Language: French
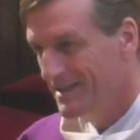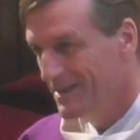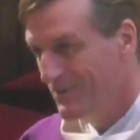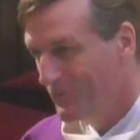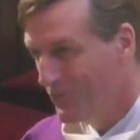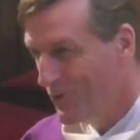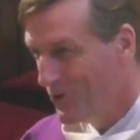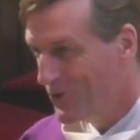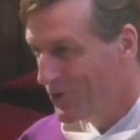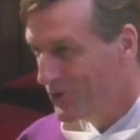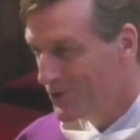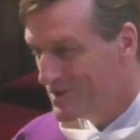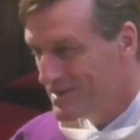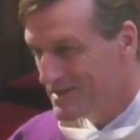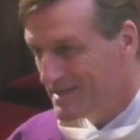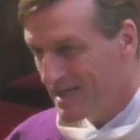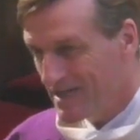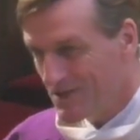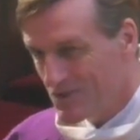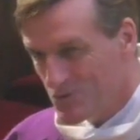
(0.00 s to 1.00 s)
Il faut que le
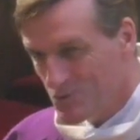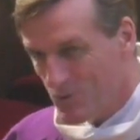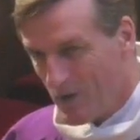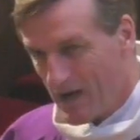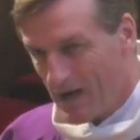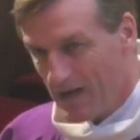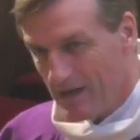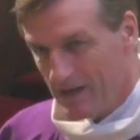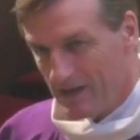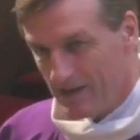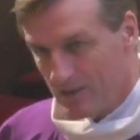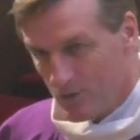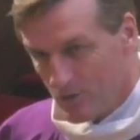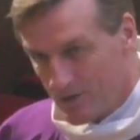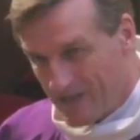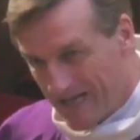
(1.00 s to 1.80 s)
stade soit, le